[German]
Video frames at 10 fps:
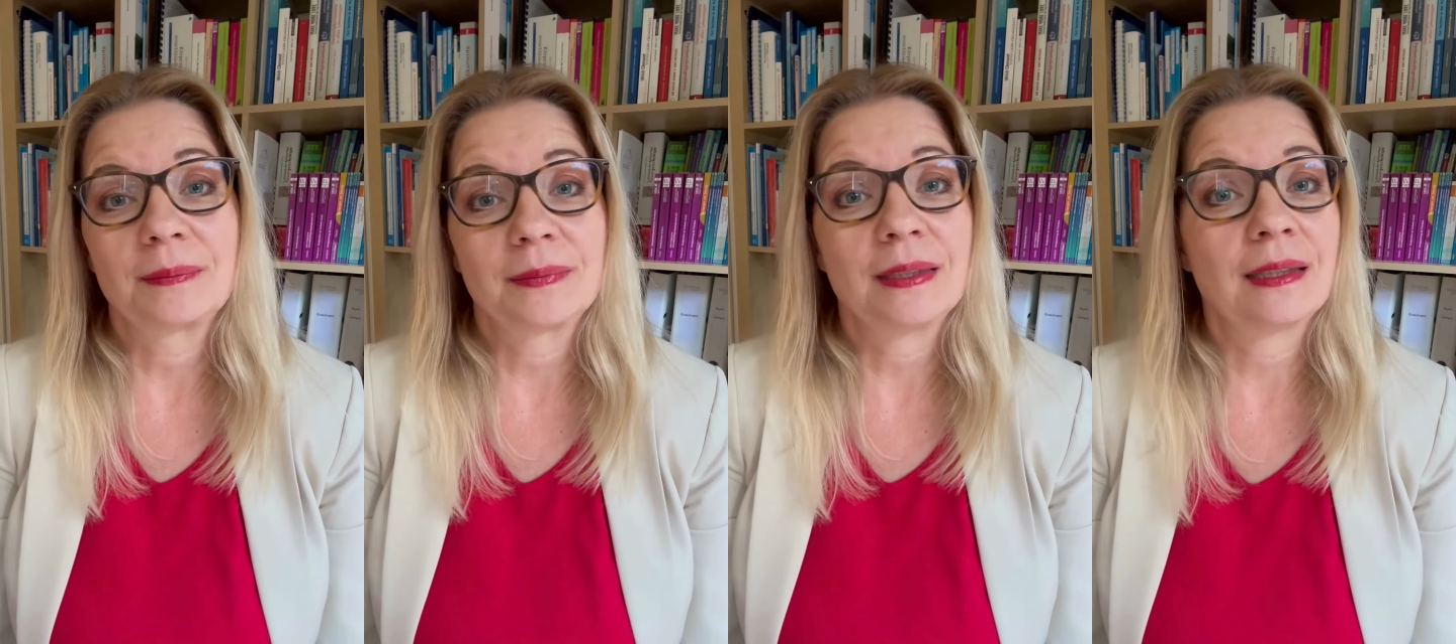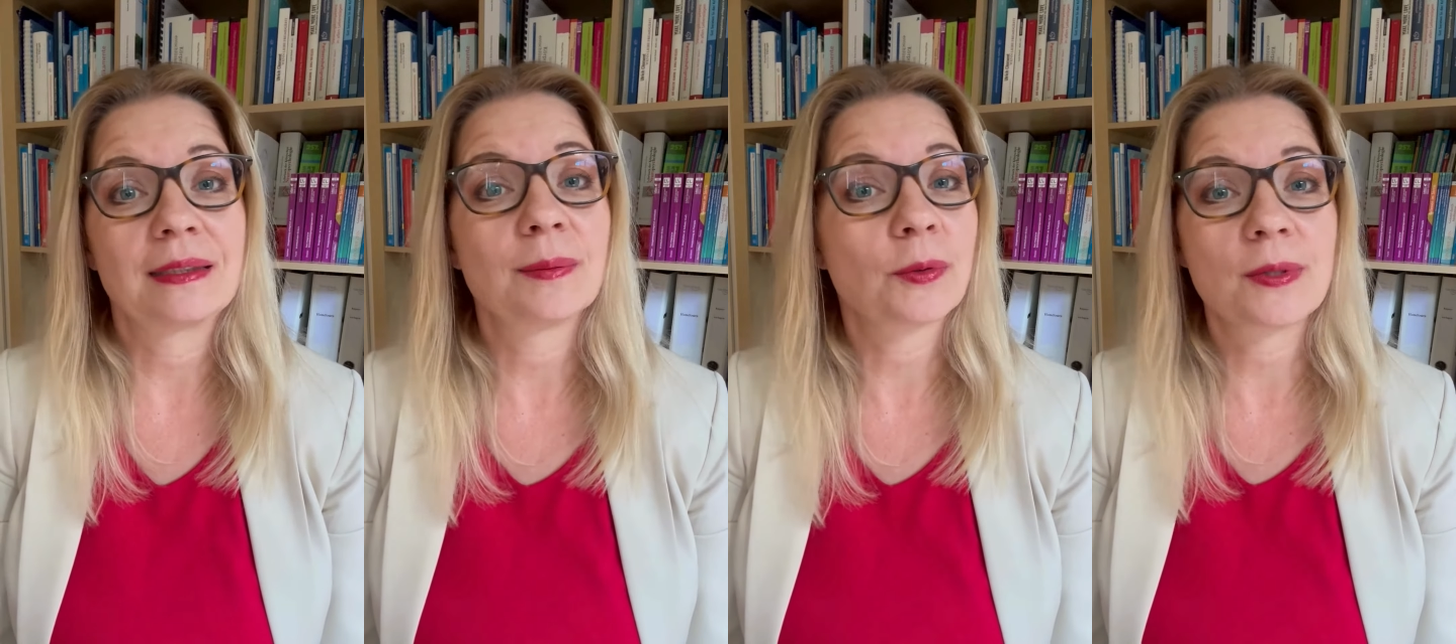ja,
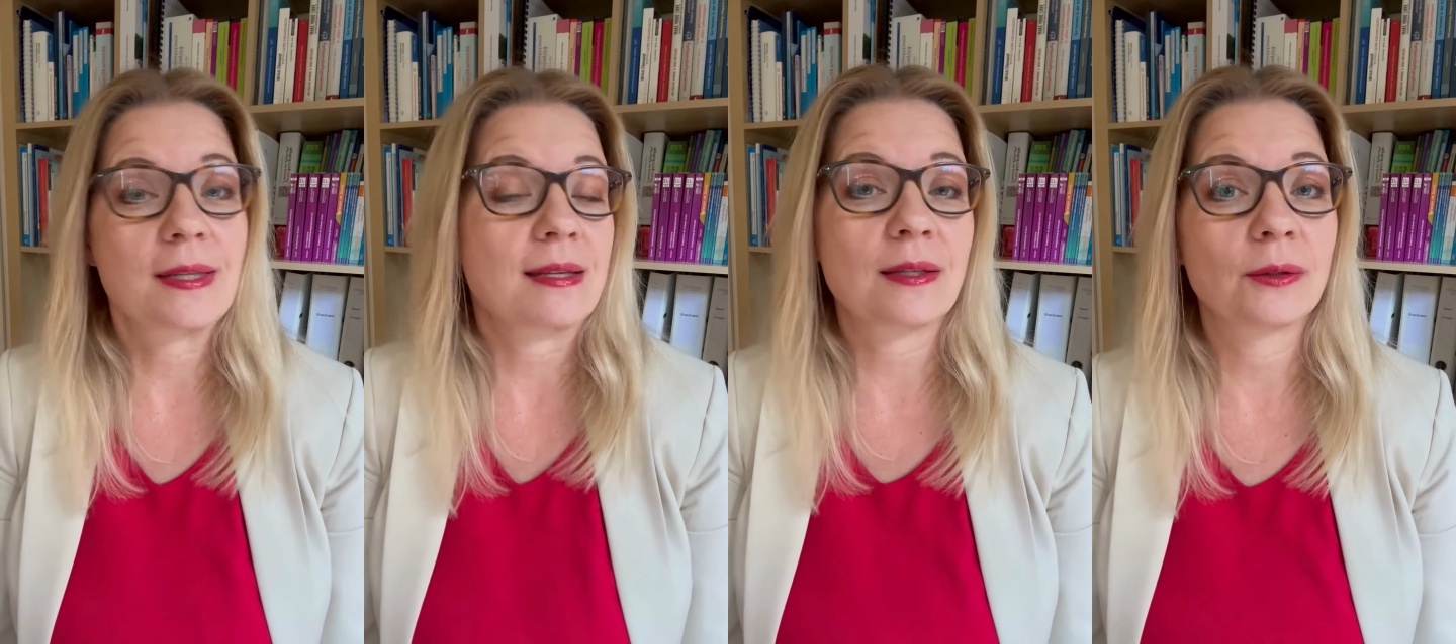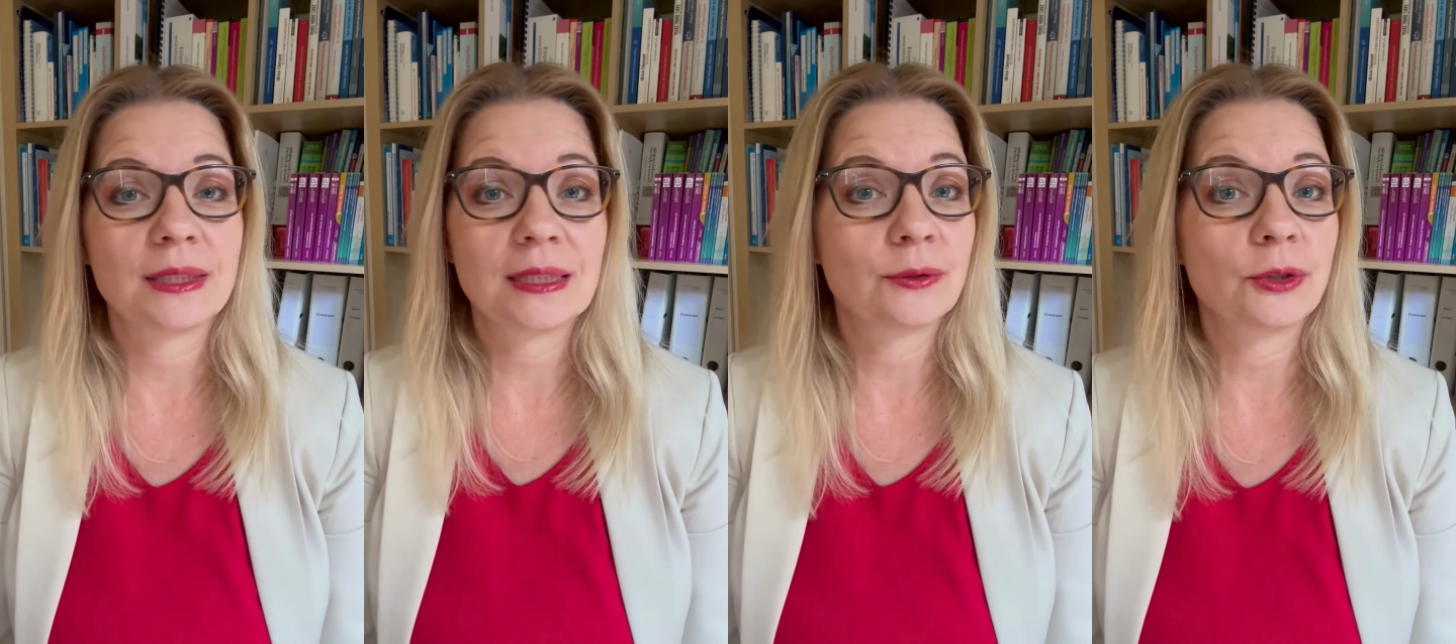ihren Prozess auch
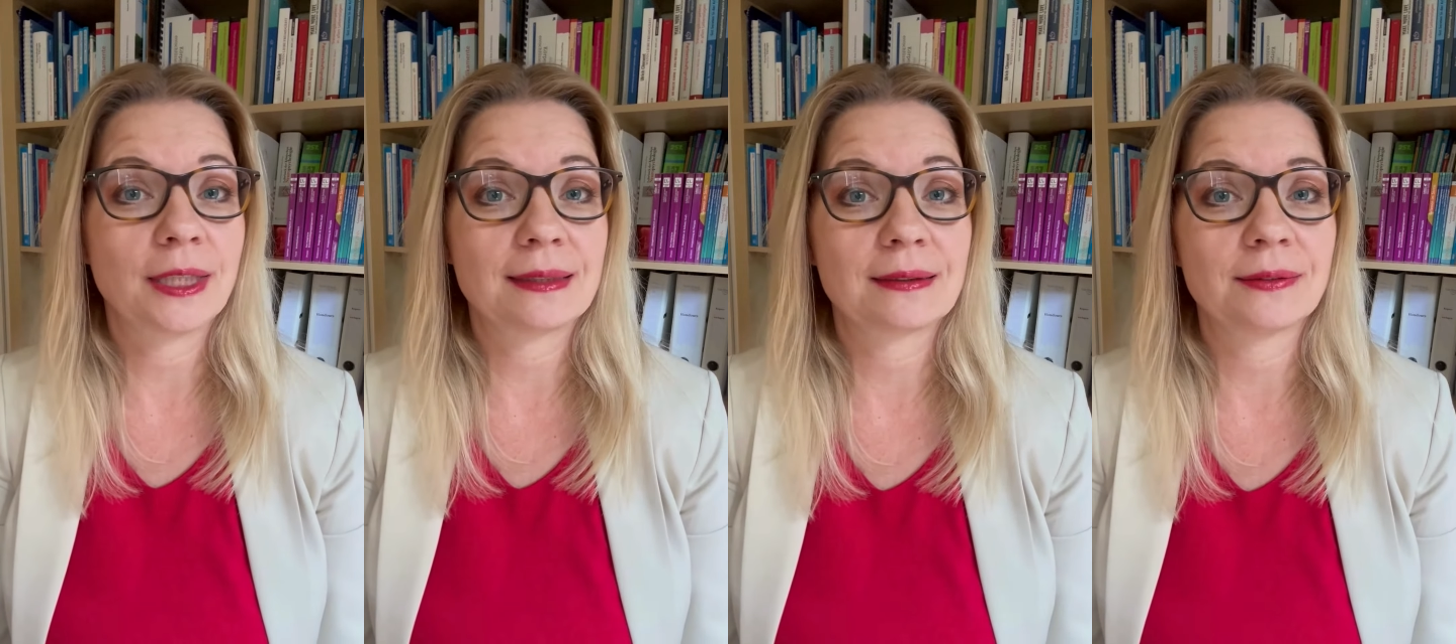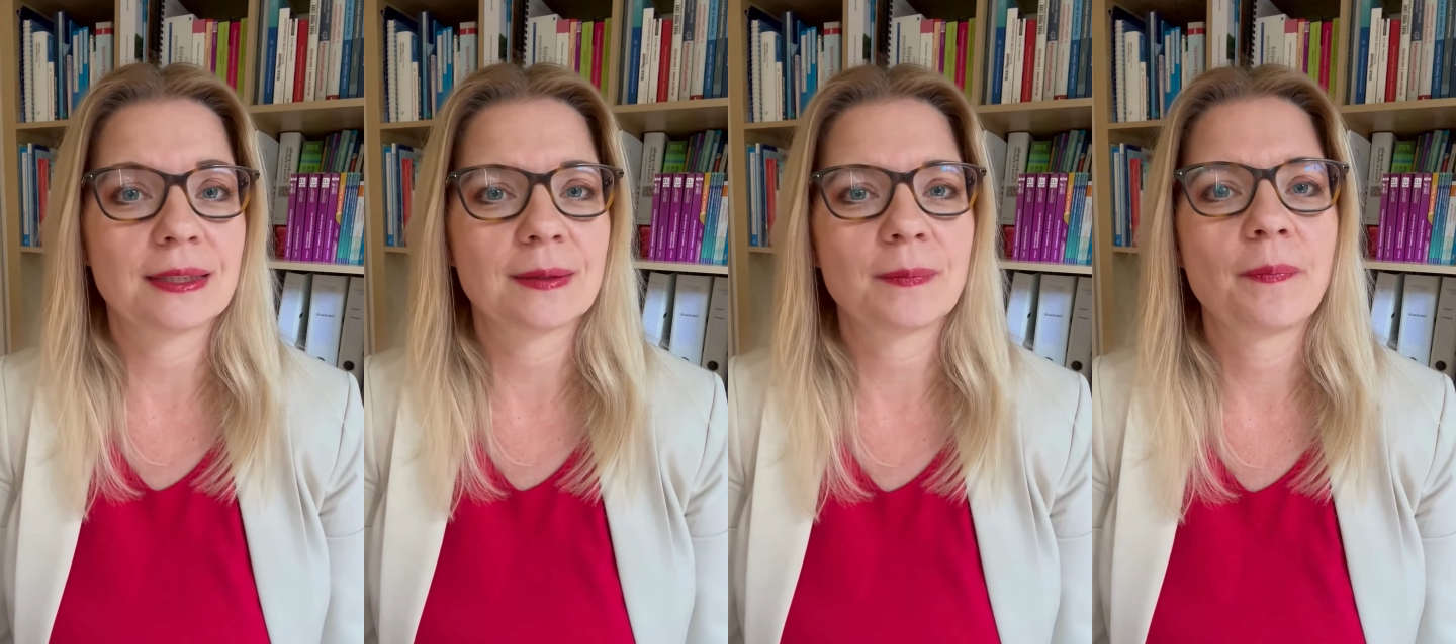nicht zu schätzen
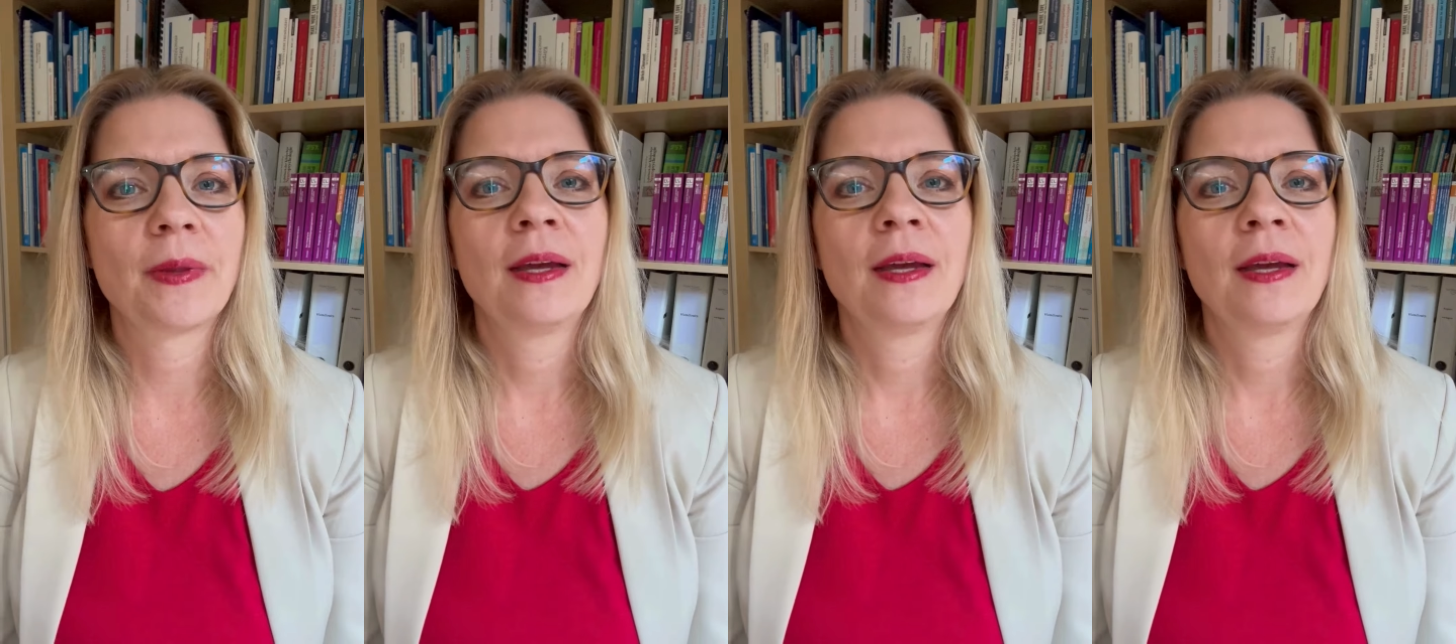wissen.